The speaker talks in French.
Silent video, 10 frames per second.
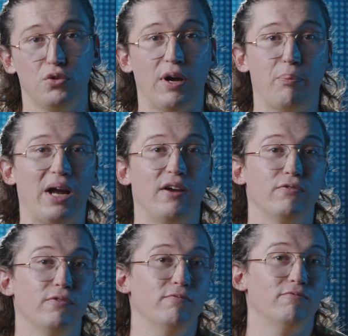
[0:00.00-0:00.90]
tu vas
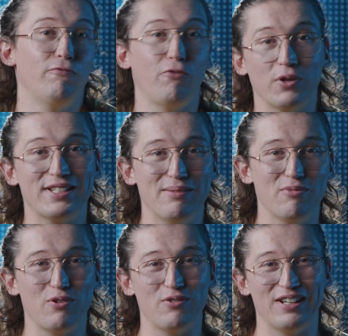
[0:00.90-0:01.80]
pas
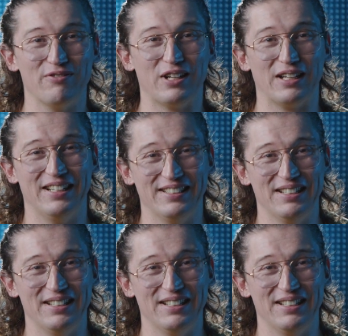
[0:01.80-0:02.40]
forcément avoir